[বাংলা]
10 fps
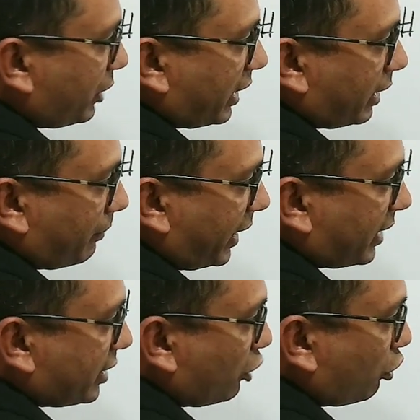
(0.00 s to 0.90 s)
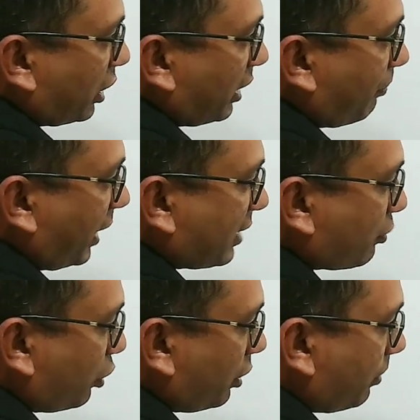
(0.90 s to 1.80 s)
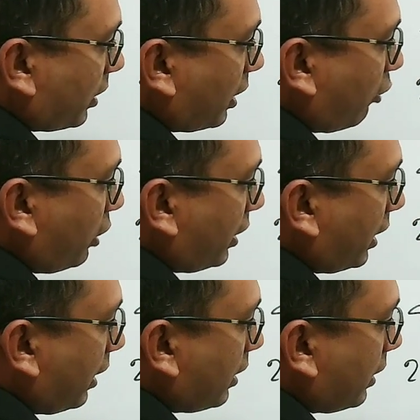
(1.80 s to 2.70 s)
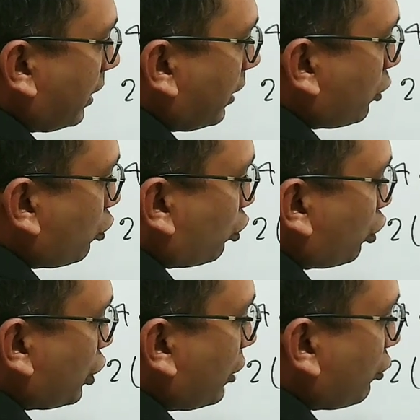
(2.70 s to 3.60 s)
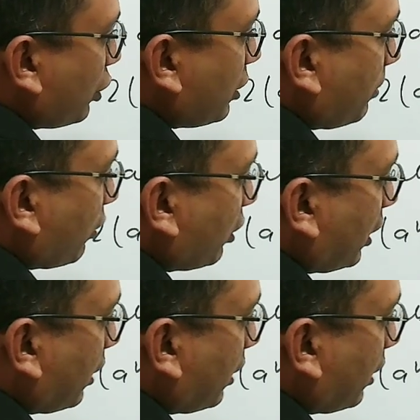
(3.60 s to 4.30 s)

এখানে মাইনাস চিহ্নটাকে প্লাস করে দিবেন তাহলে এটা সূত্র চেঞ্জ হয়ে যাবে অর্থাৎ